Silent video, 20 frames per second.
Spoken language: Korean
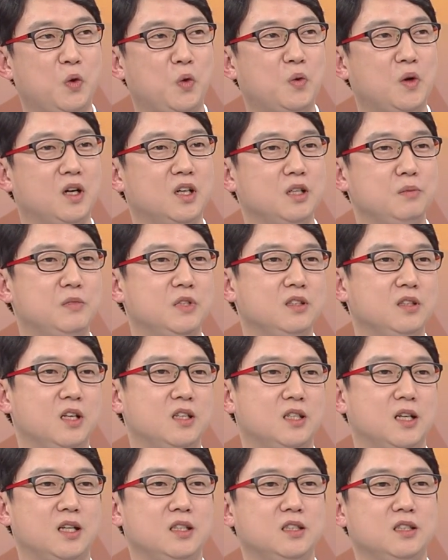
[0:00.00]
효과가
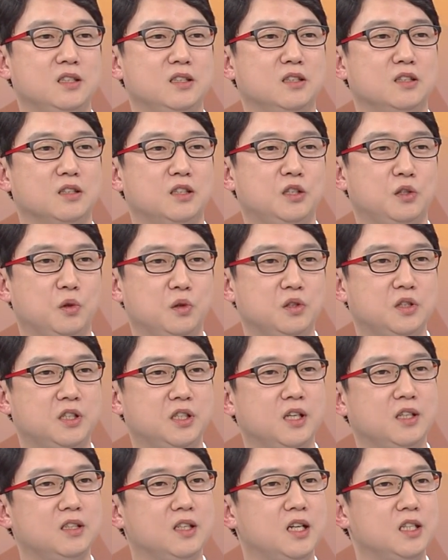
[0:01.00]
입증되지 않은 치료를
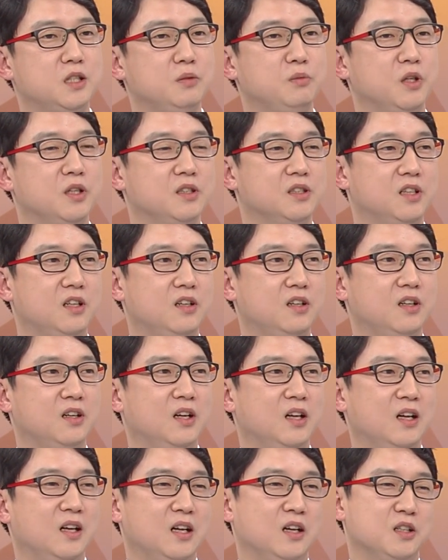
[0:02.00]
시행을 하시면서
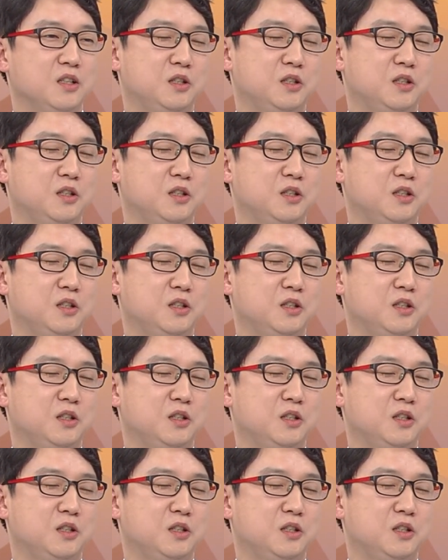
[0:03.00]
음.